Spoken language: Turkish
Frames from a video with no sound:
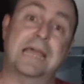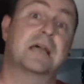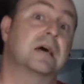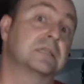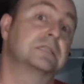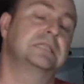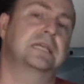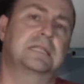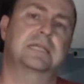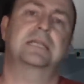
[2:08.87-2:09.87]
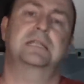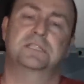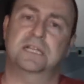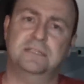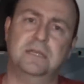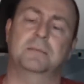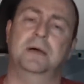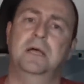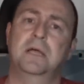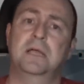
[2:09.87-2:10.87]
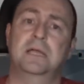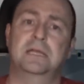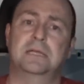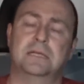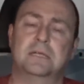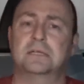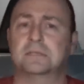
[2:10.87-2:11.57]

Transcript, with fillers: enkazın yanına gelecekti ama e,